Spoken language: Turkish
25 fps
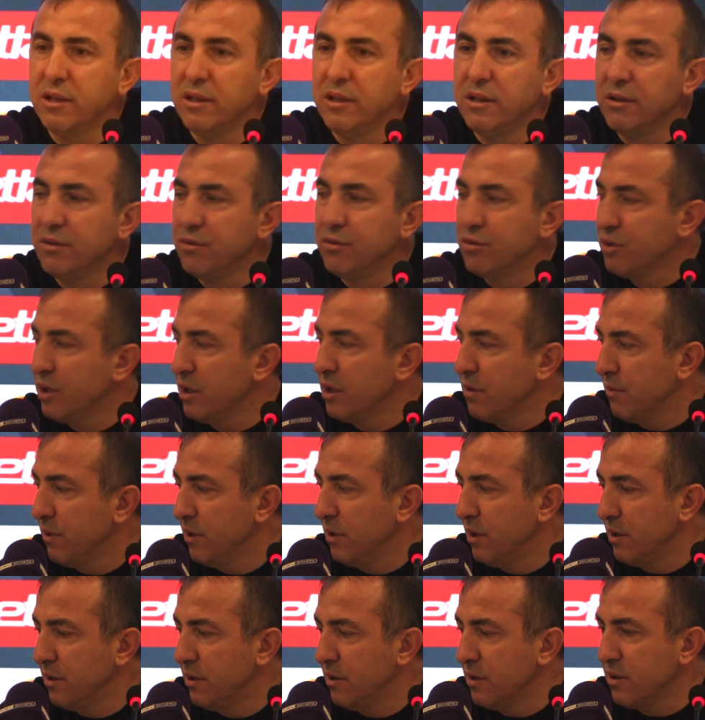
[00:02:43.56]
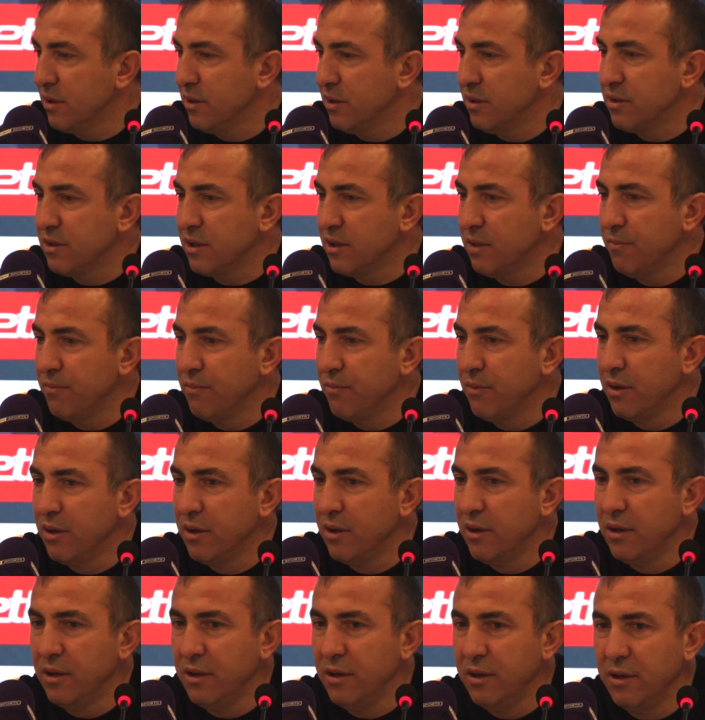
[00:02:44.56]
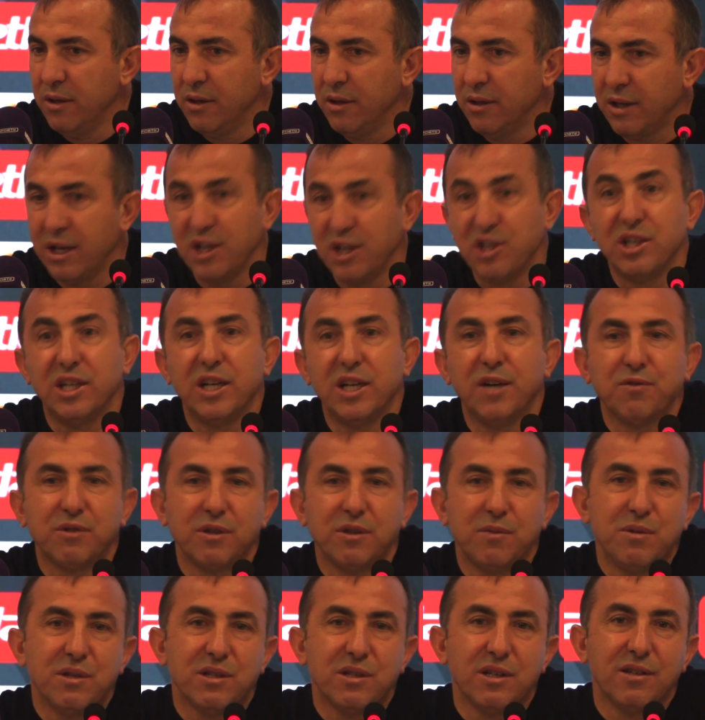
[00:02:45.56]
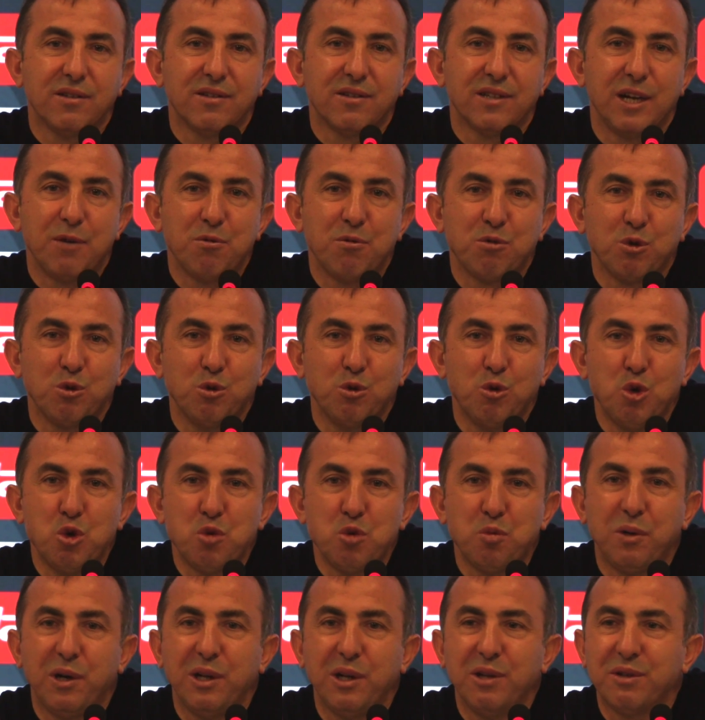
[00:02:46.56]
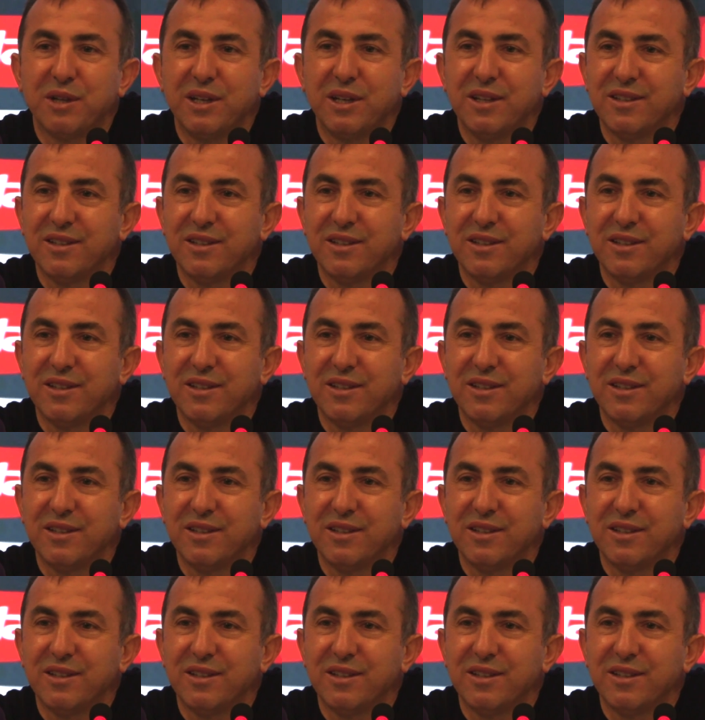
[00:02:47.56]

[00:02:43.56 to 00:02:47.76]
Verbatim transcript: da uzatmalarda sanırsam geçen hafta bize Trabzon'da 3 puanı